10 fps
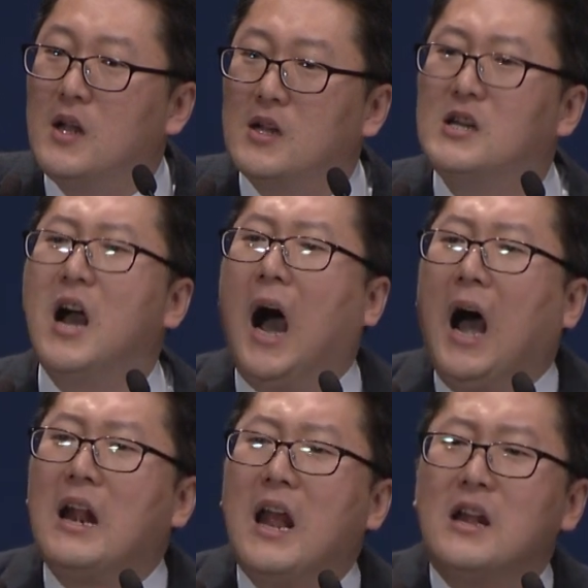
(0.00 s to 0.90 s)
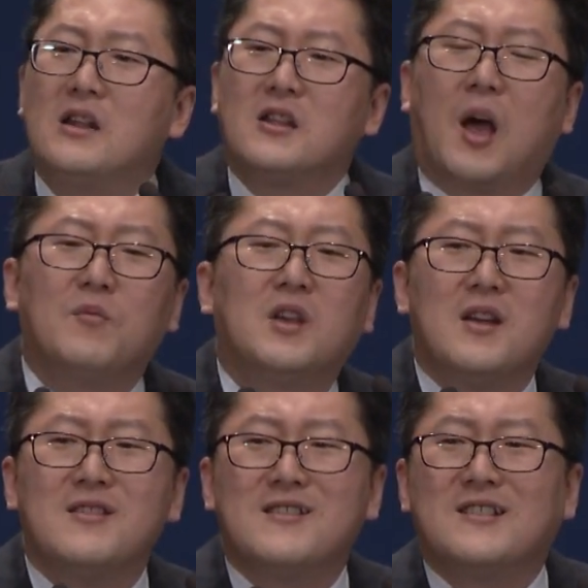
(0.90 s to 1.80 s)
그 안에 있는 담겨
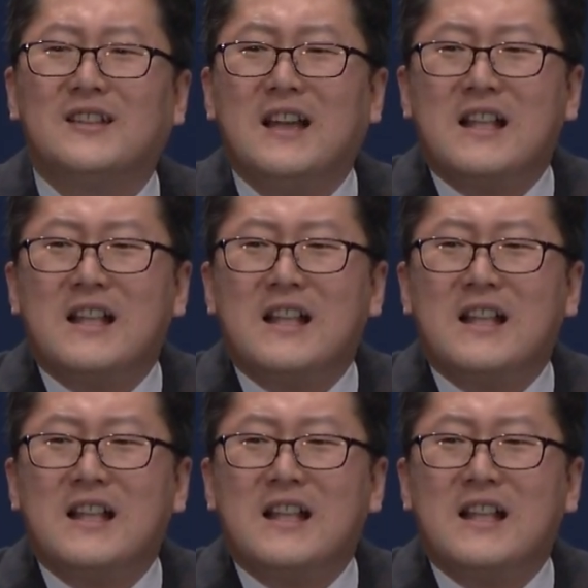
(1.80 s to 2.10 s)
있는